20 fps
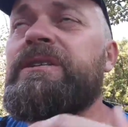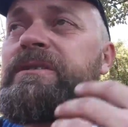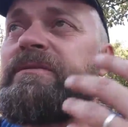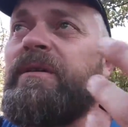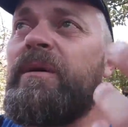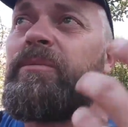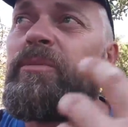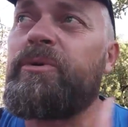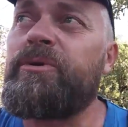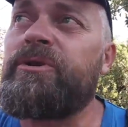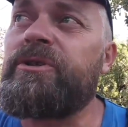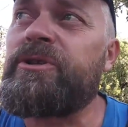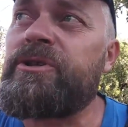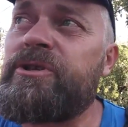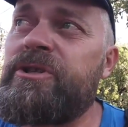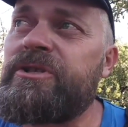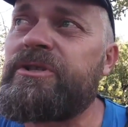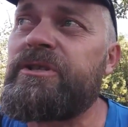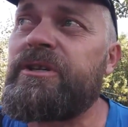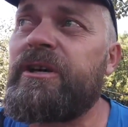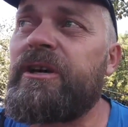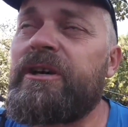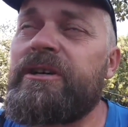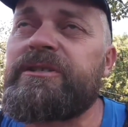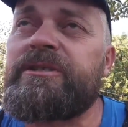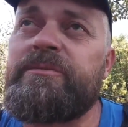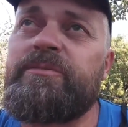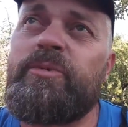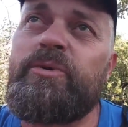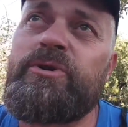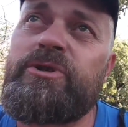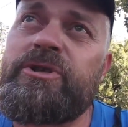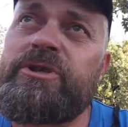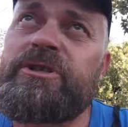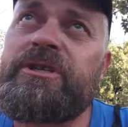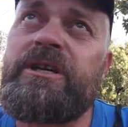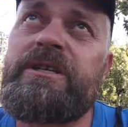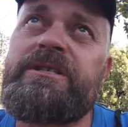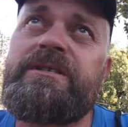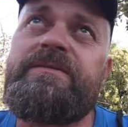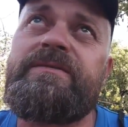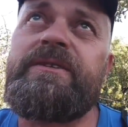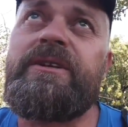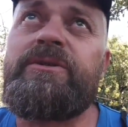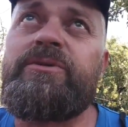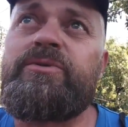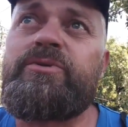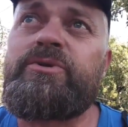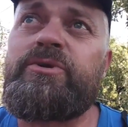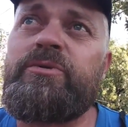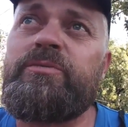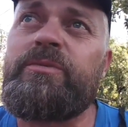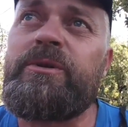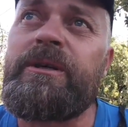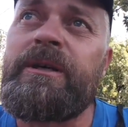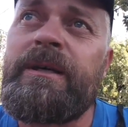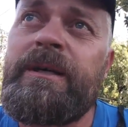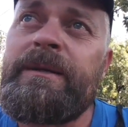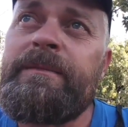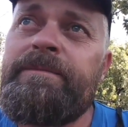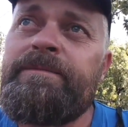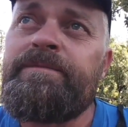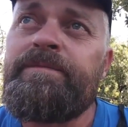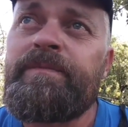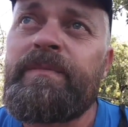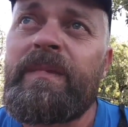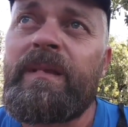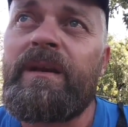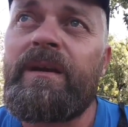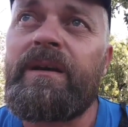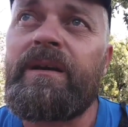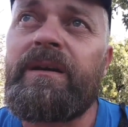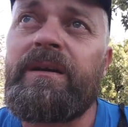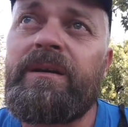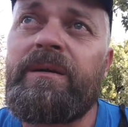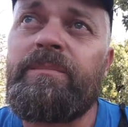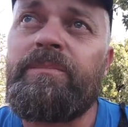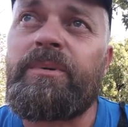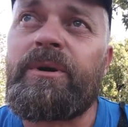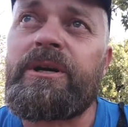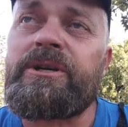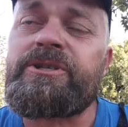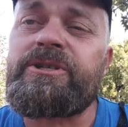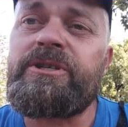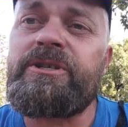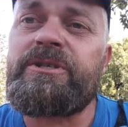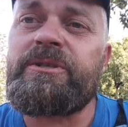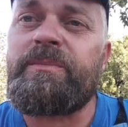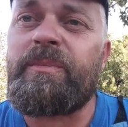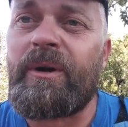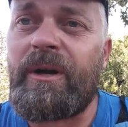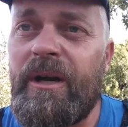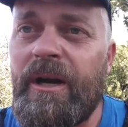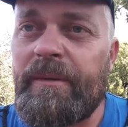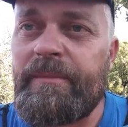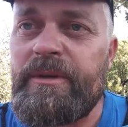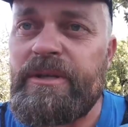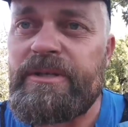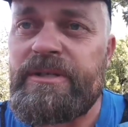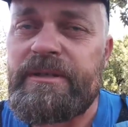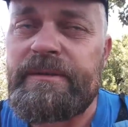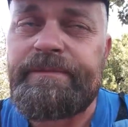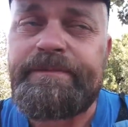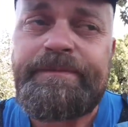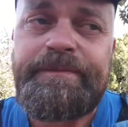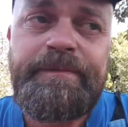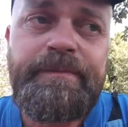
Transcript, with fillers: несвободной жизни гораздо больше шансов на то, чтобы э, прожить и прокормиться.